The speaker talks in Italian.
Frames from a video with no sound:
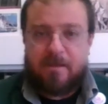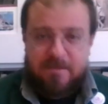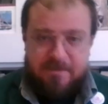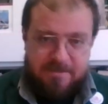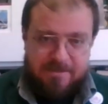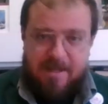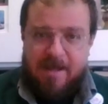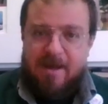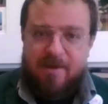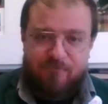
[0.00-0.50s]

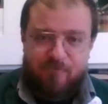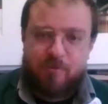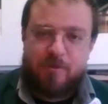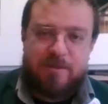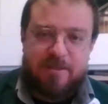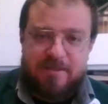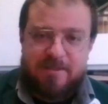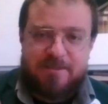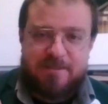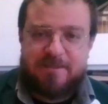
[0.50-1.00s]
Sta a
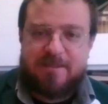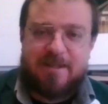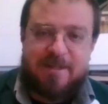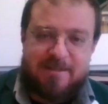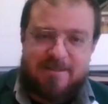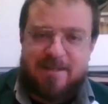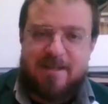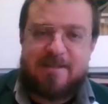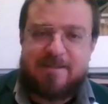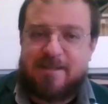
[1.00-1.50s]
voi decidere
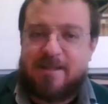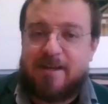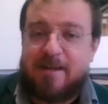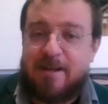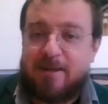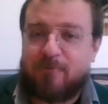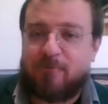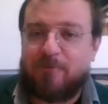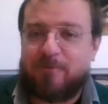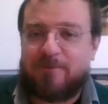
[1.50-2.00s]
se
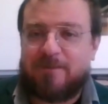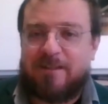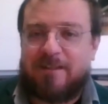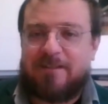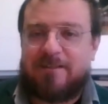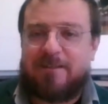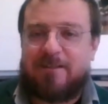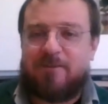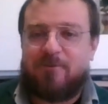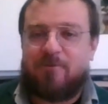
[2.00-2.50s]
esserne
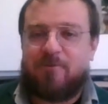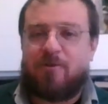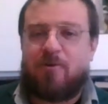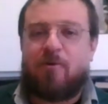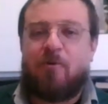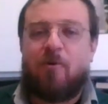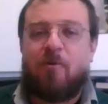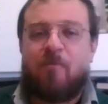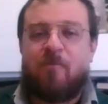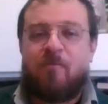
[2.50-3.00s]
contenti o
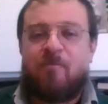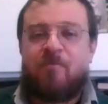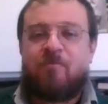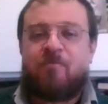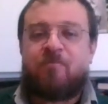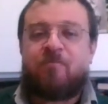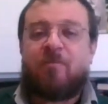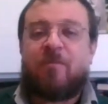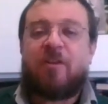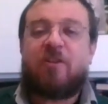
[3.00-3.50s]
no.
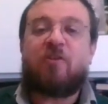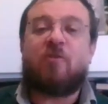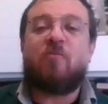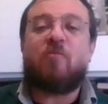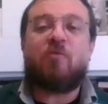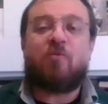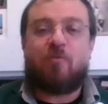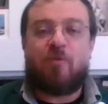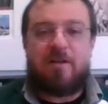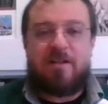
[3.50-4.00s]

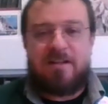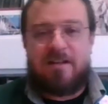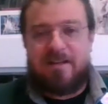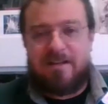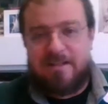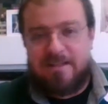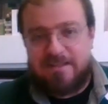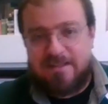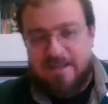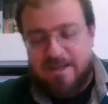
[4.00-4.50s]
Comunque
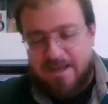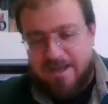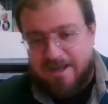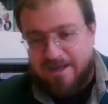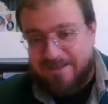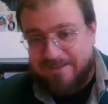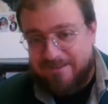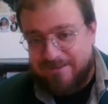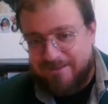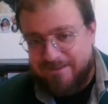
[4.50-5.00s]

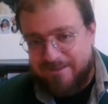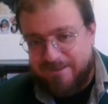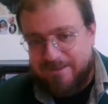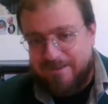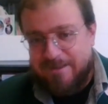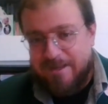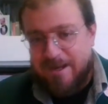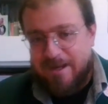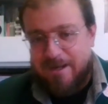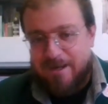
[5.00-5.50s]
l'idea
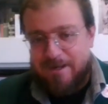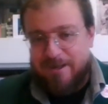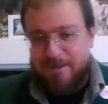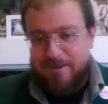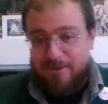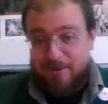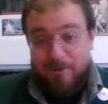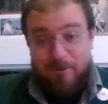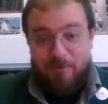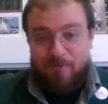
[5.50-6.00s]
del
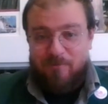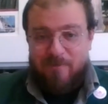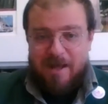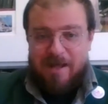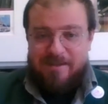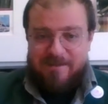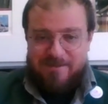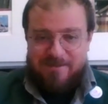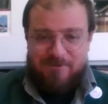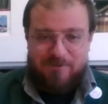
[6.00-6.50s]

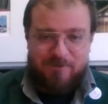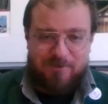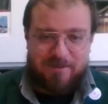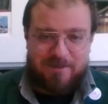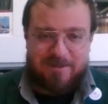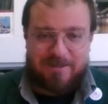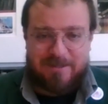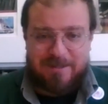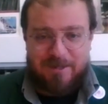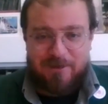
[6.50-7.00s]
romanzo
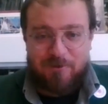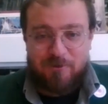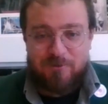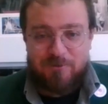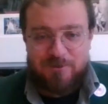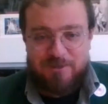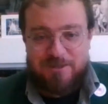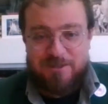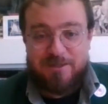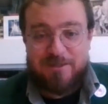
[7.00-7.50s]
che
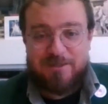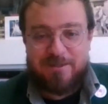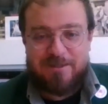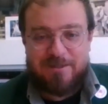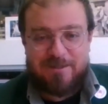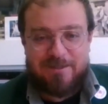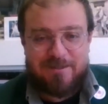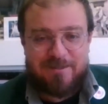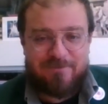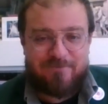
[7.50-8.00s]
oggi
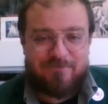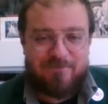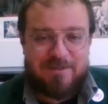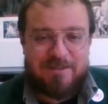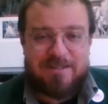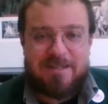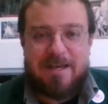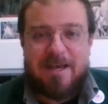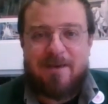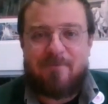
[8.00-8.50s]

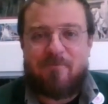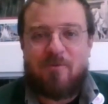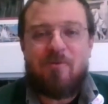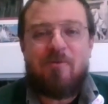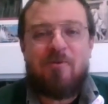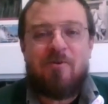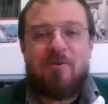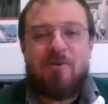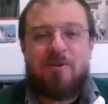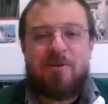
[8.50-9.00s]

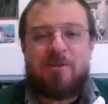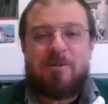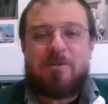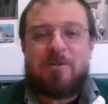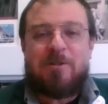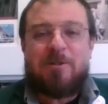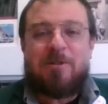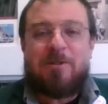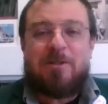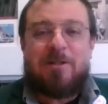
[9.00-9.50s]
vediamo
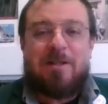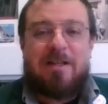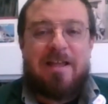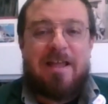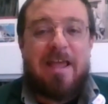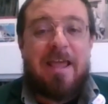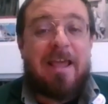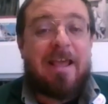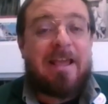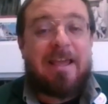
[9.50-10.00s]

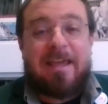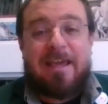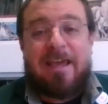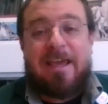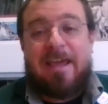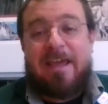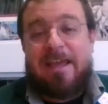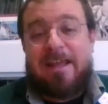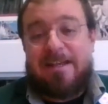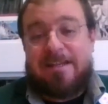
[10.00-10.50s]
è
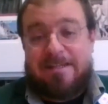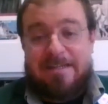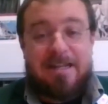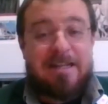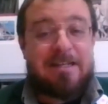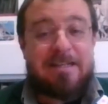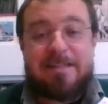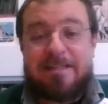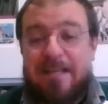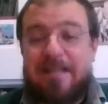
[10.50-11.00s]
che
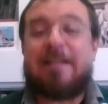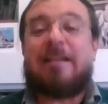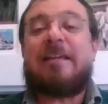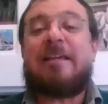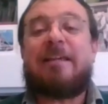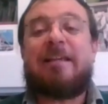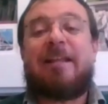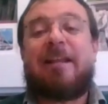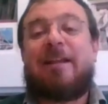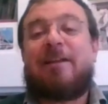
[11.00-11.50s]
nel
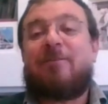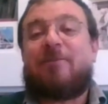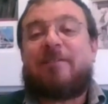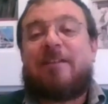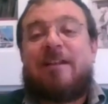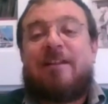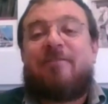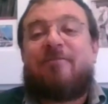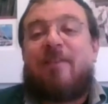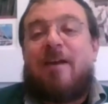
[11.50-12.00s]
delirio
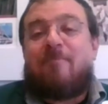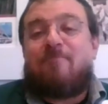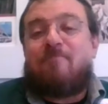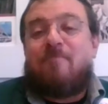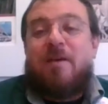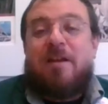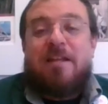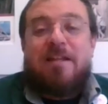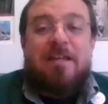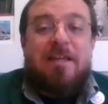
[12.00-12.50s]
delle
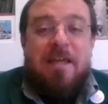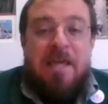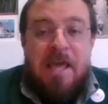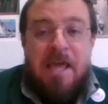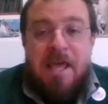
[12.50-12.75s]
febbri